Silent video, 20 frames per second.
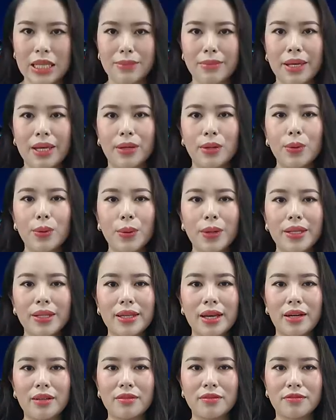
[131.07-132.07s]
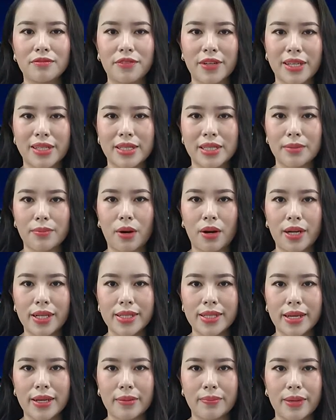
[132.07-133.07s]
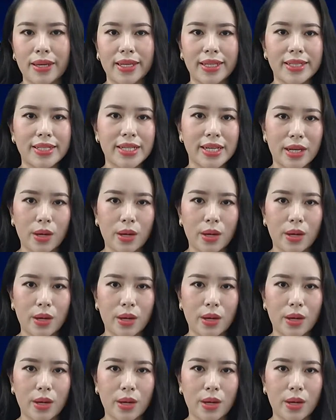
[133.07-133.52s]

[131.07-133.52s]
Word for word: Tìm hiểu nguyên nhân việc Timor-Leste bị